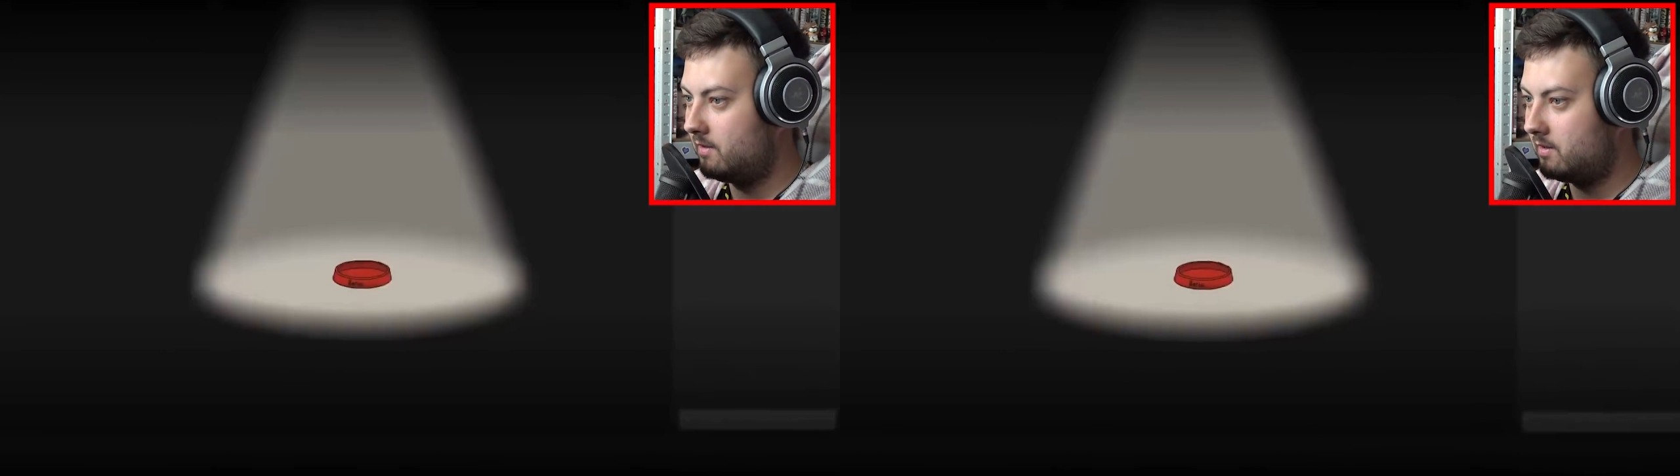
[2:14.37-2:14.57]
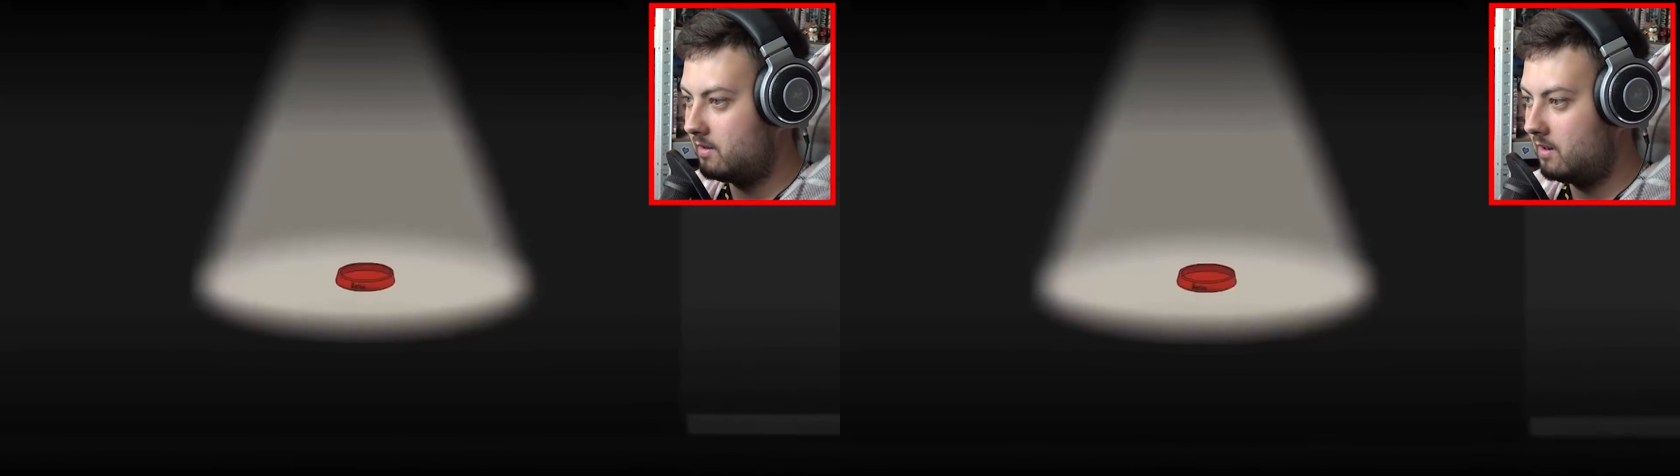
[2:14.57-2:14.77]

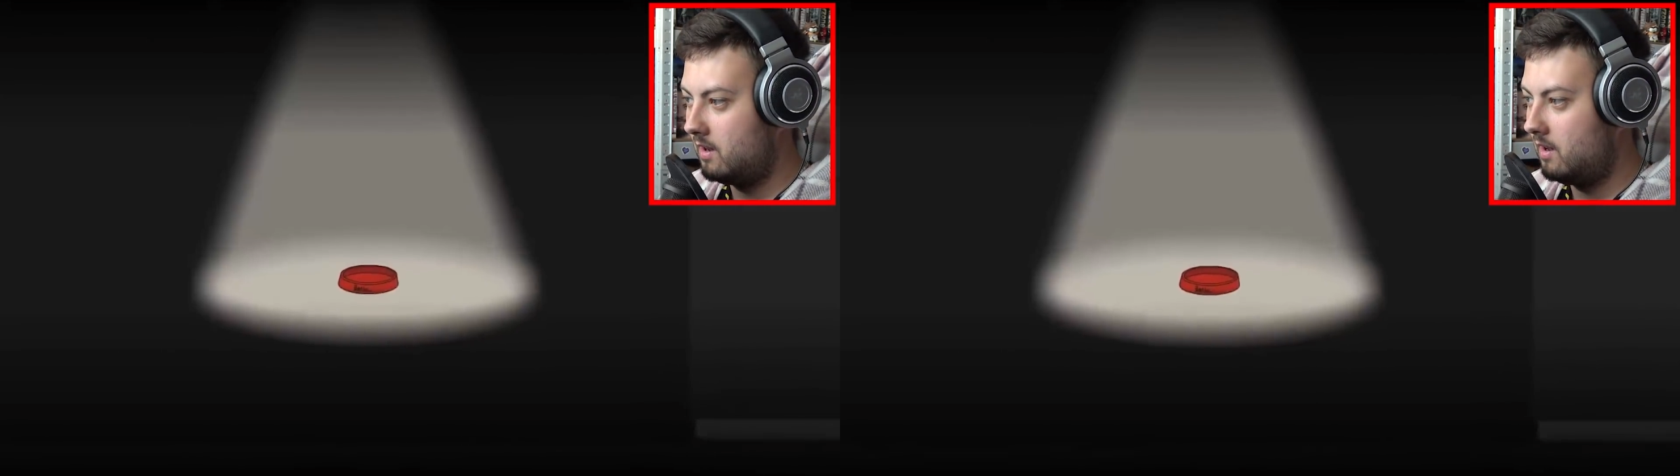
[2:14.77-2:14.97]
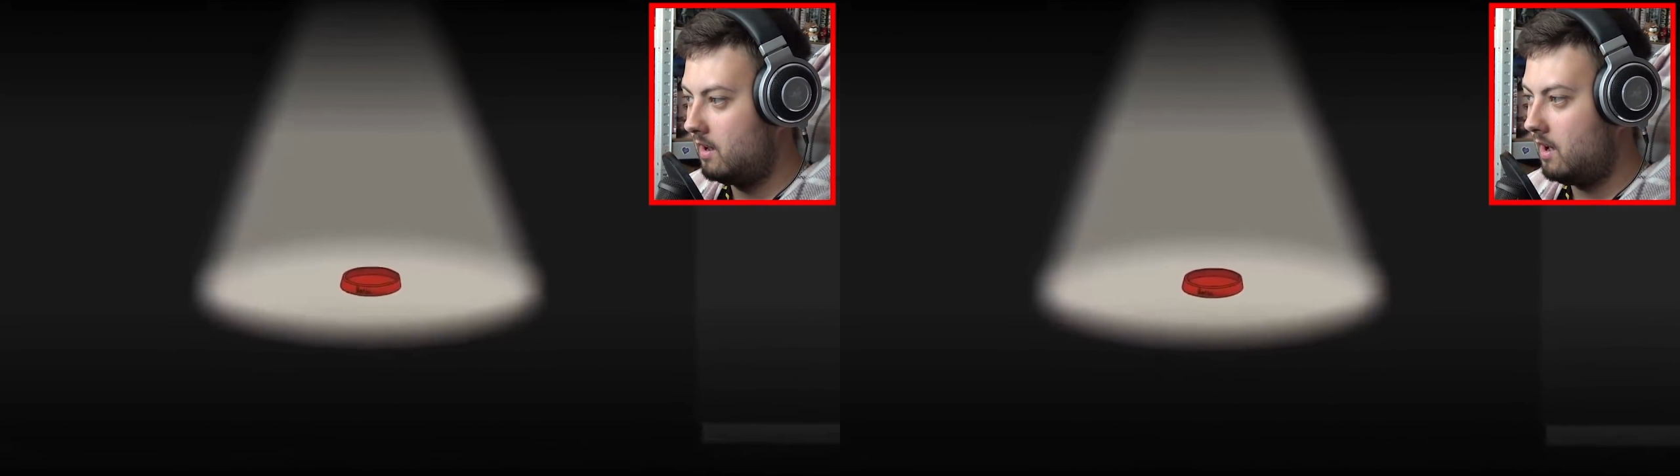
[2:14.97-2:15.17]
mówisz?
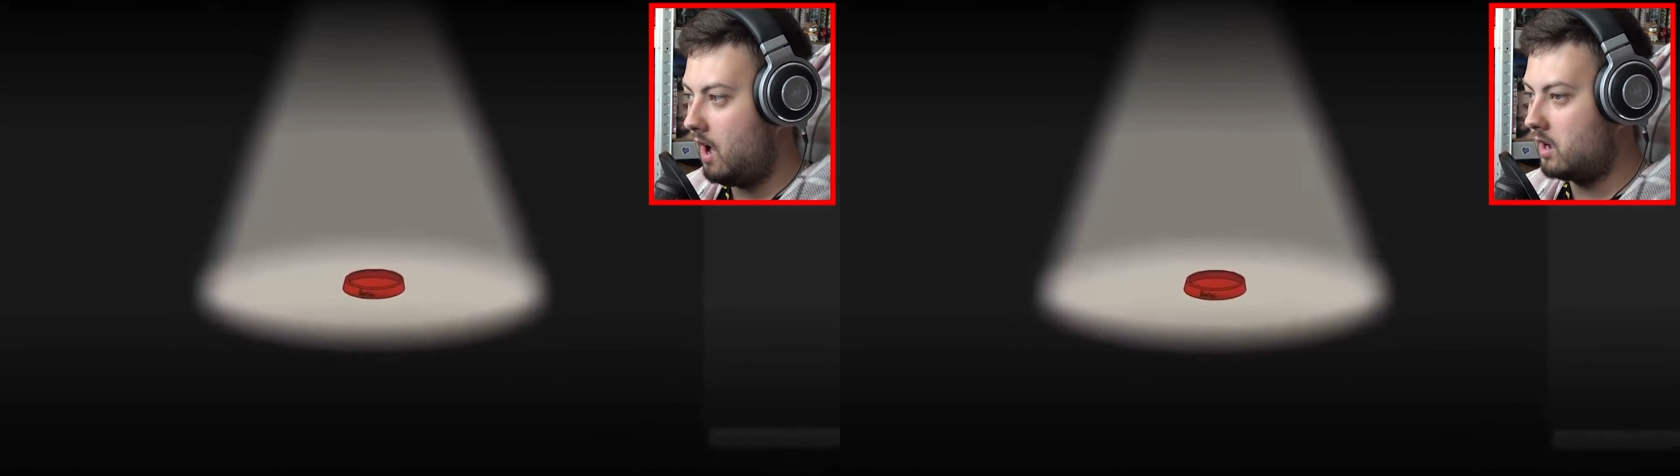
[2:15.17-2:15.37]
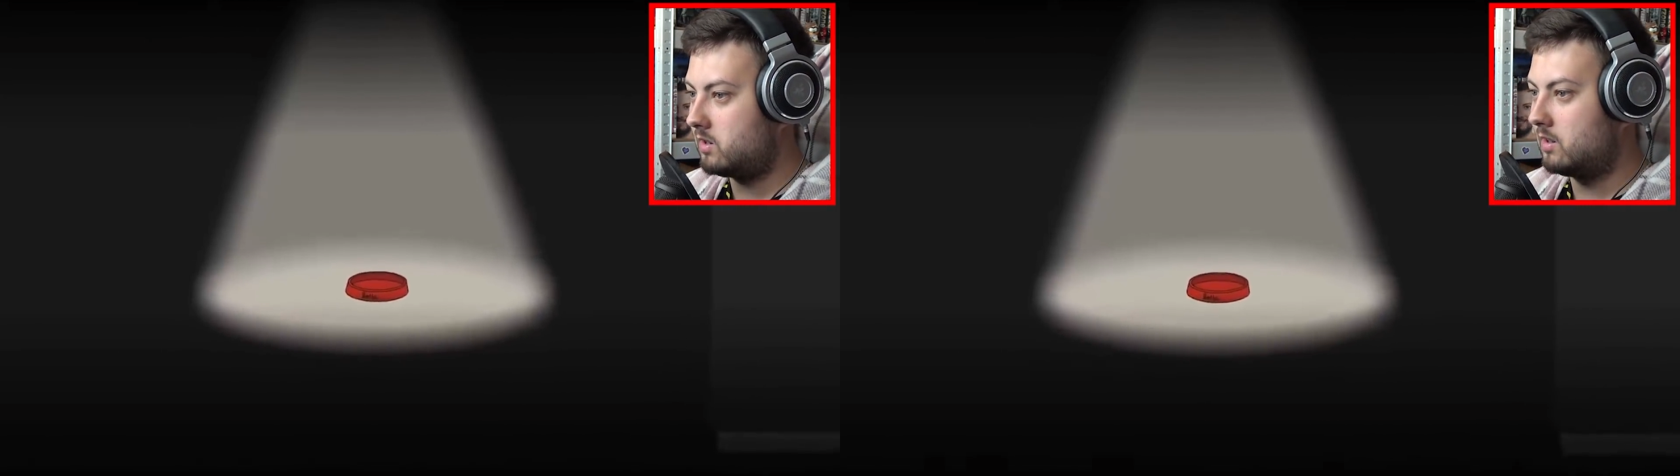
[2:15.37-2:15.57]

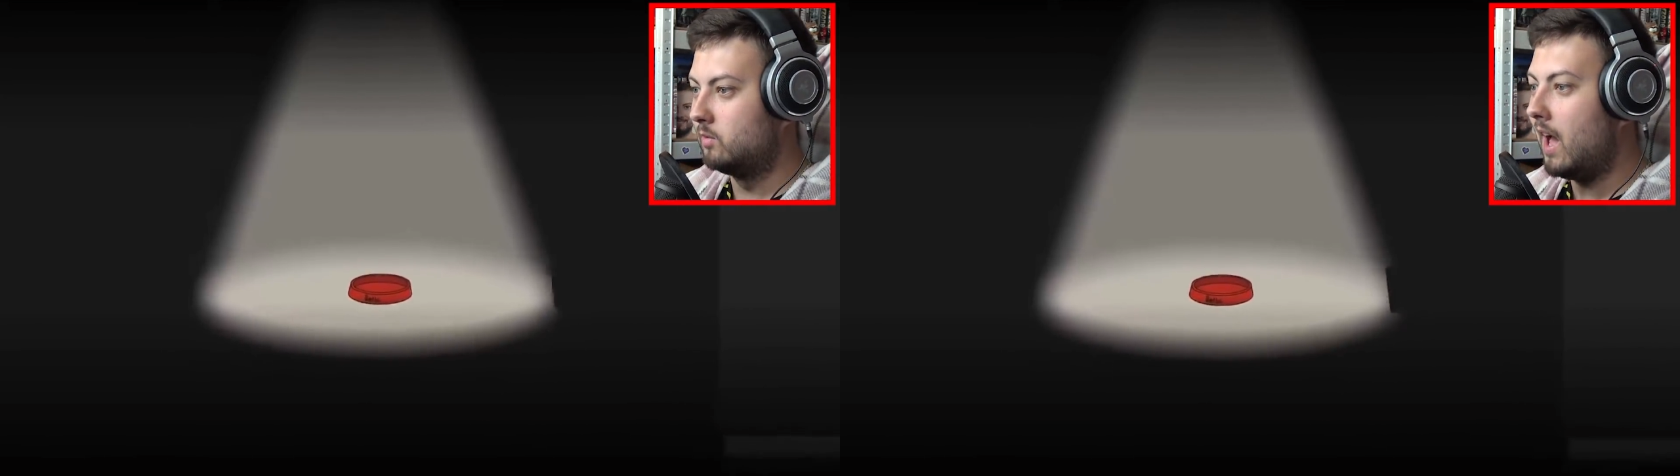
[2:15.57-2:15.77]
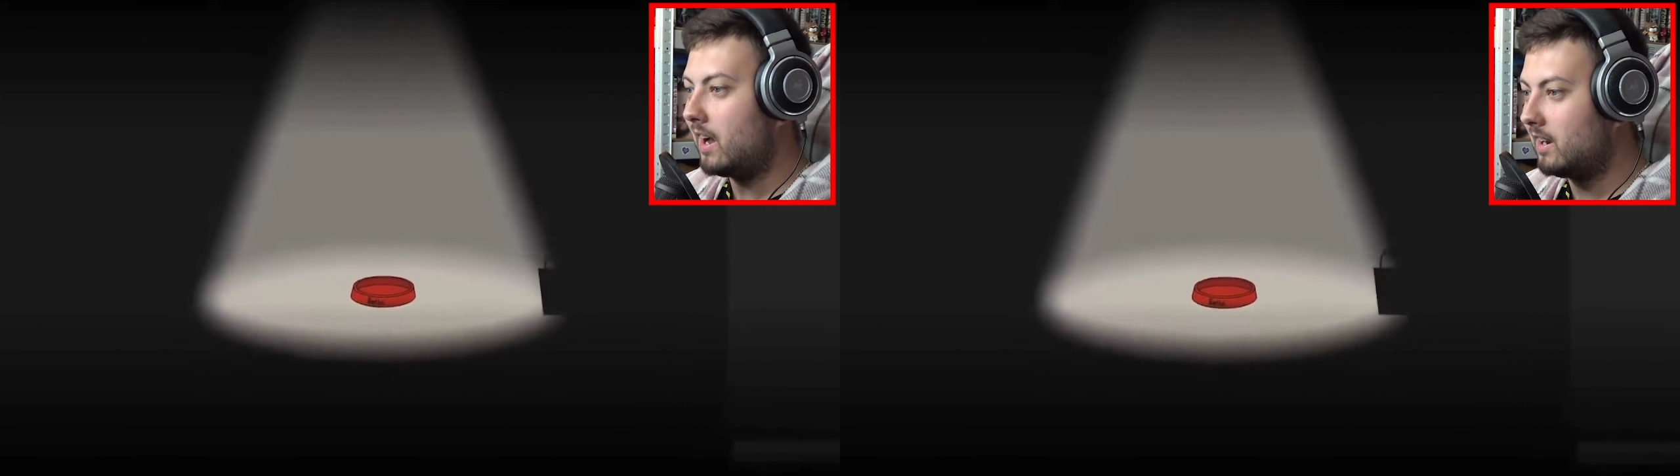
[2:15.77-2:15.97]
Aż
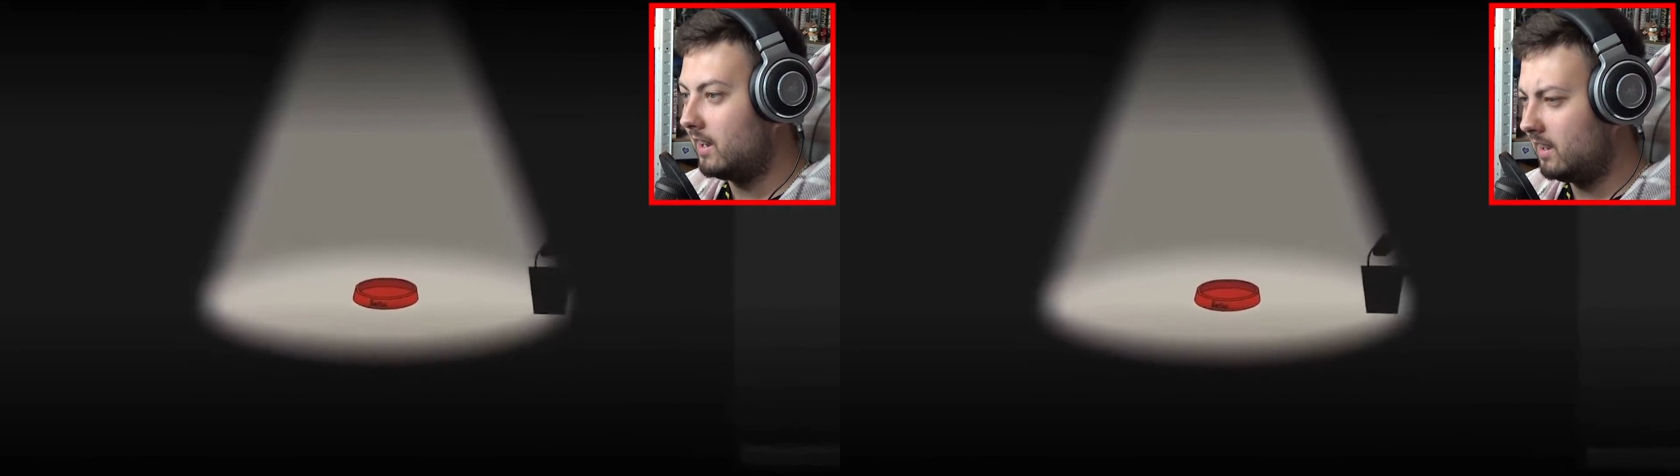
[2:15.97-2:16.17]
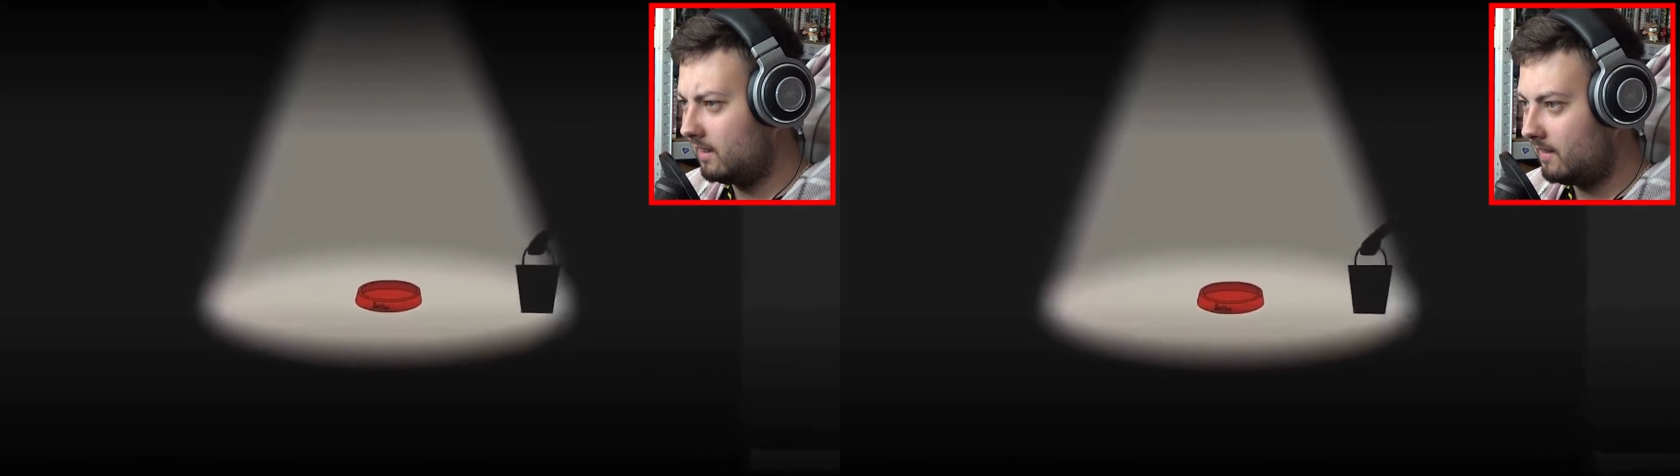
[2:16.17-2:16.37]
tu nagle...
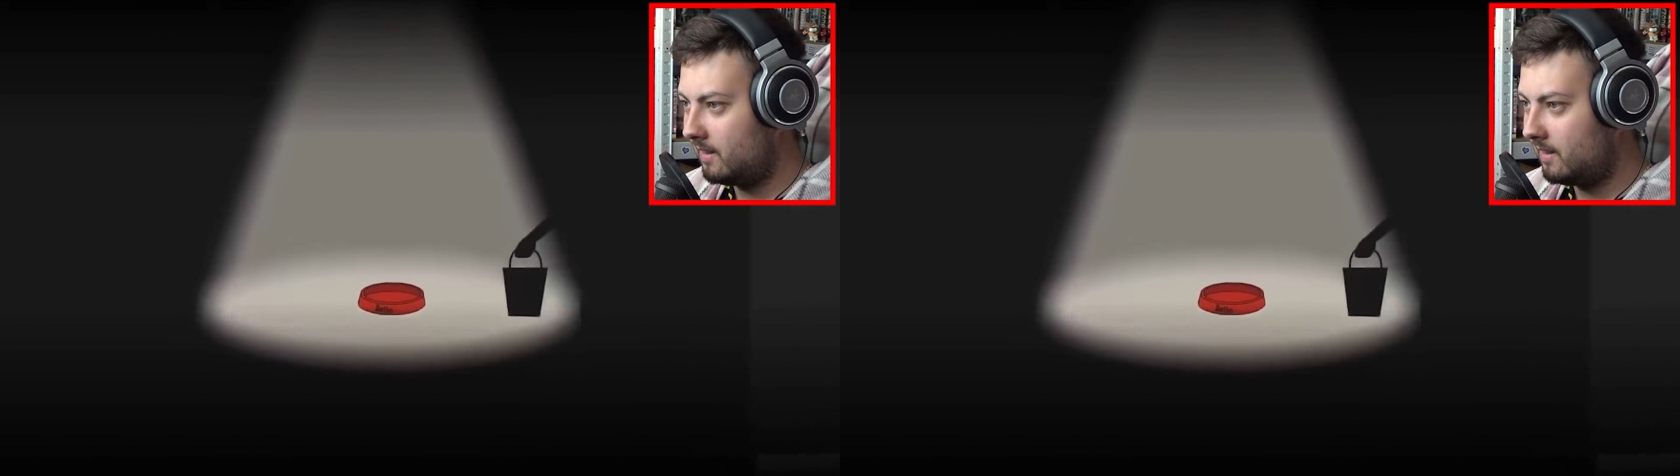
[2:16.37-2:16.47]
Jednak po